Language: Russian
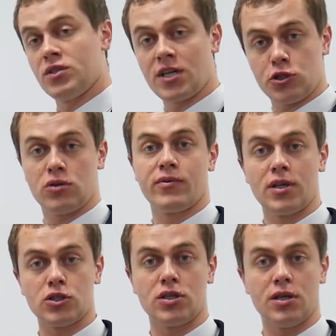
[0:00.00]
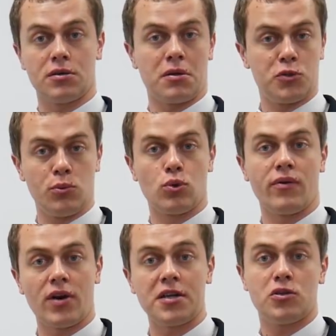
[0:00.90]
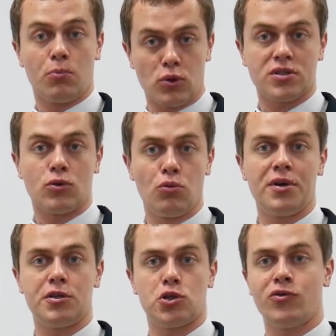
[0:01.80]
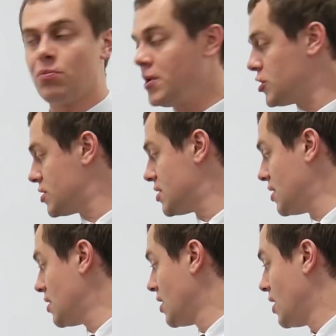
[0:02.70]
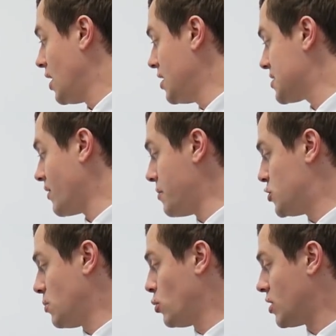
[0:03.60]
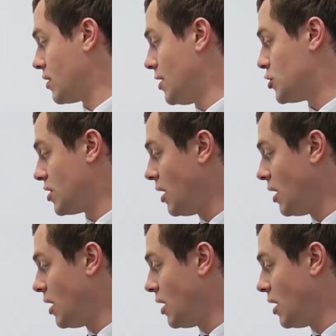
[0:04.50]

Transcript: Не значит, что вы должны там чему-то врать, но ну, просто думайте, что вы пишете, и с вами все будет отлично.